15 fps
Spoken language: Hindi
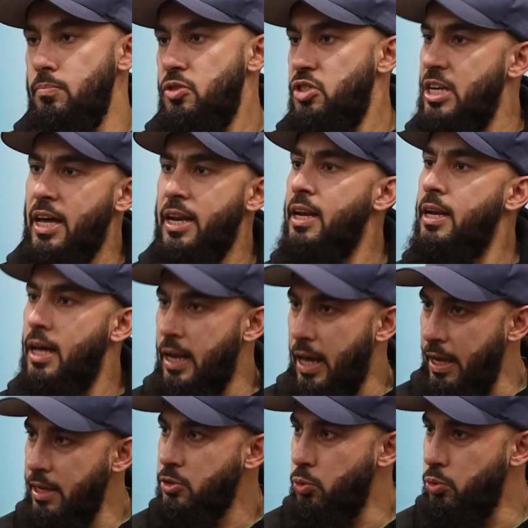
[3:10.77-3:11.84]
सारे
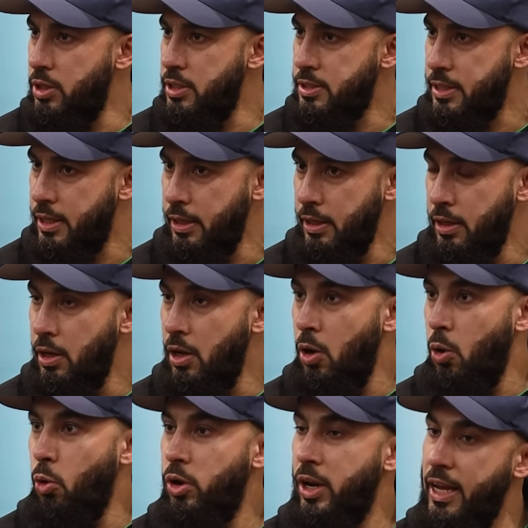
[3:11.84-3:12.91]
नालायक स्टूडेंट्स हैं
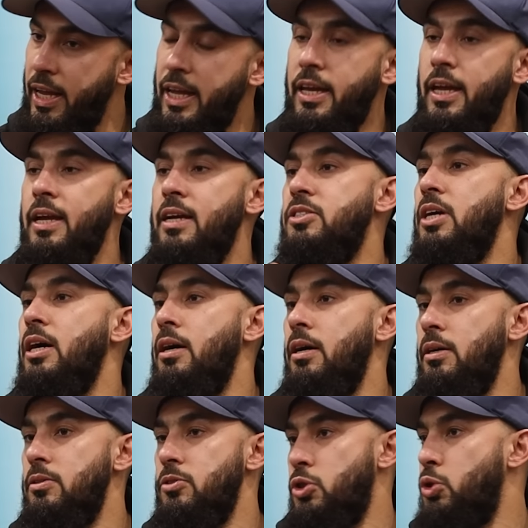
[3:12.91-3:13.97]
और एक ही अच्छा
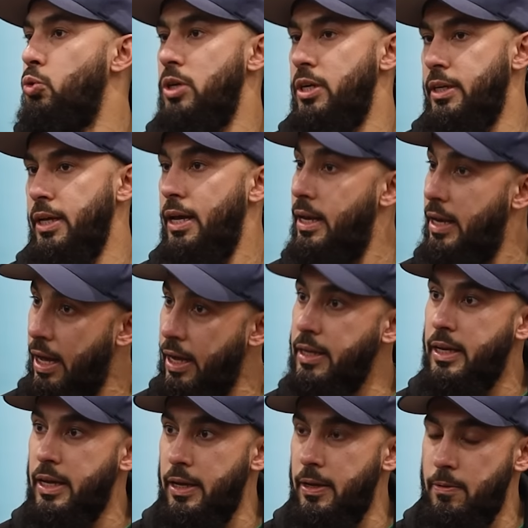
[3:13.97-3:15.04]
स्टूडेंट है
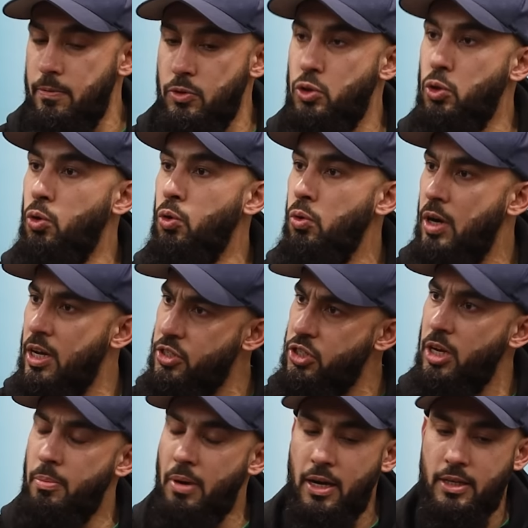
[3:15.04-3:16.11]
लाइक है जो
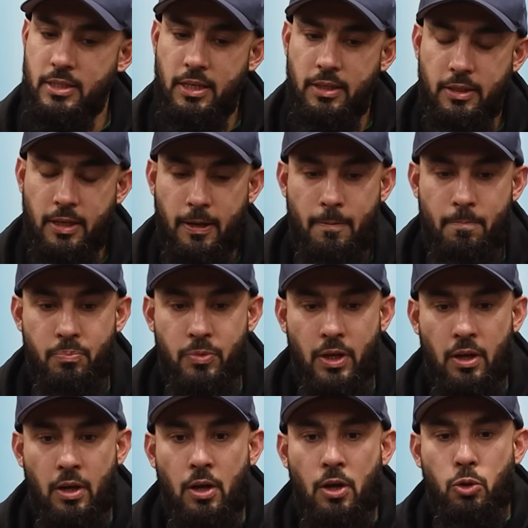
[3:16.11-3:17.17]
अच्छे मार्क्स लेता है
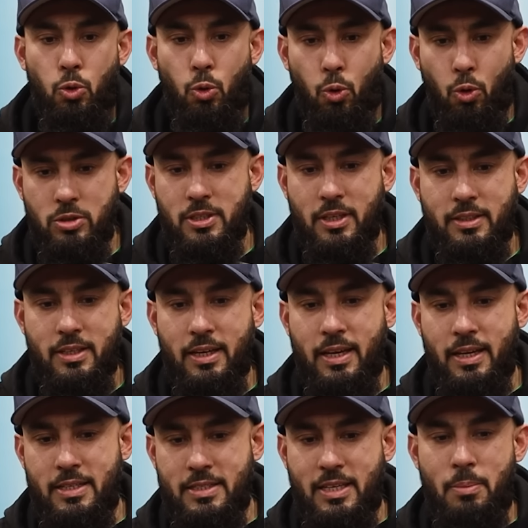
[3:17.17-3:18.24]
तो हो सकता है
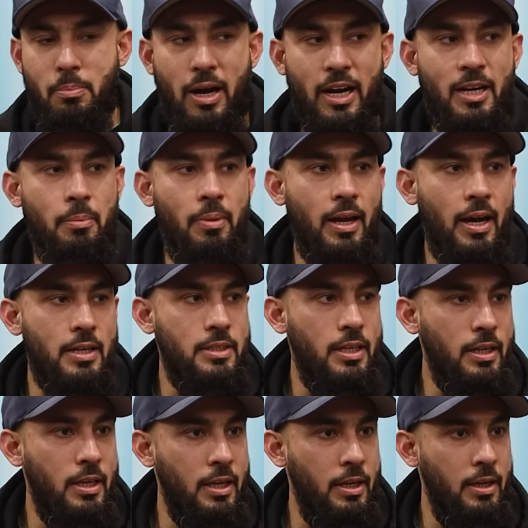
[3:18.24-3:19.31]
कि इसके माइंड में आ
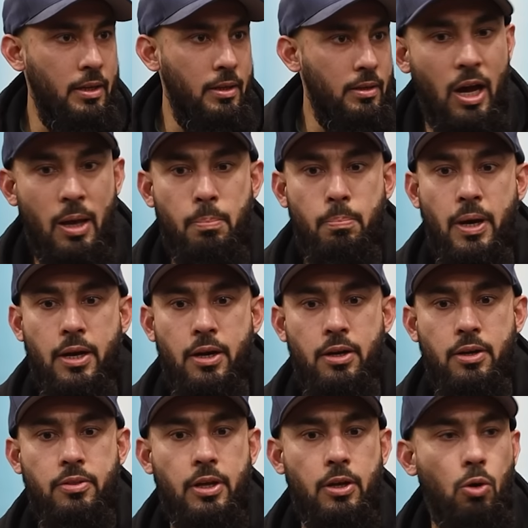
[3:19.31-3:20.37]
जाए कि आई एम
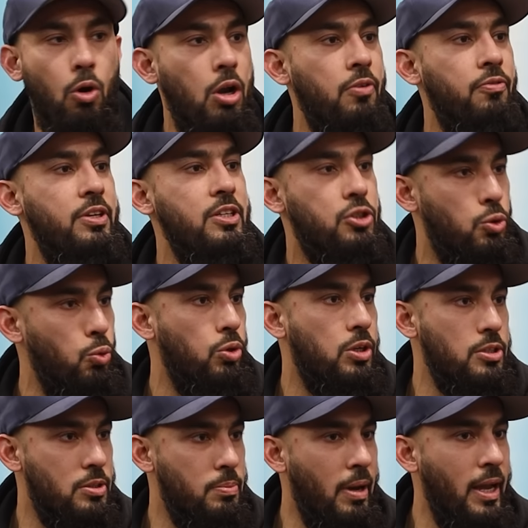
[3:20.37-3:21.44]
बेटर देन ऑल ऑफ दीज
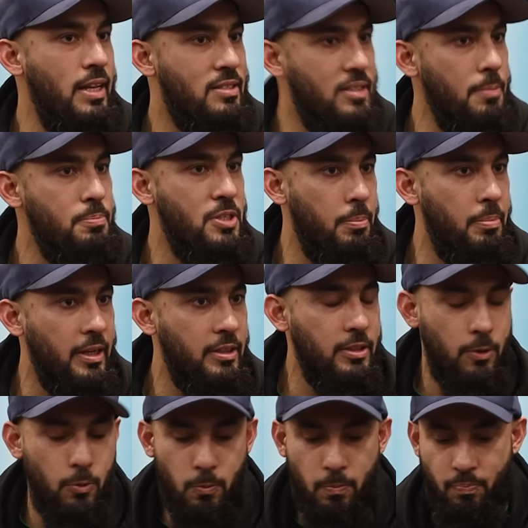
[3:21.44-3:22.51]
स्टूडेंट्स मैं इन सब से
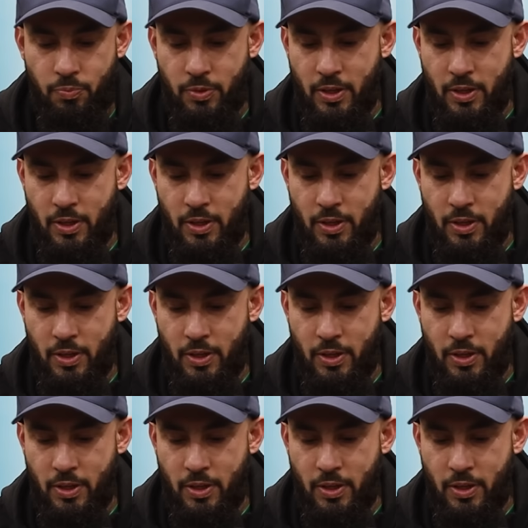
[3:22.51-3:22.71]
बेहतर हूँ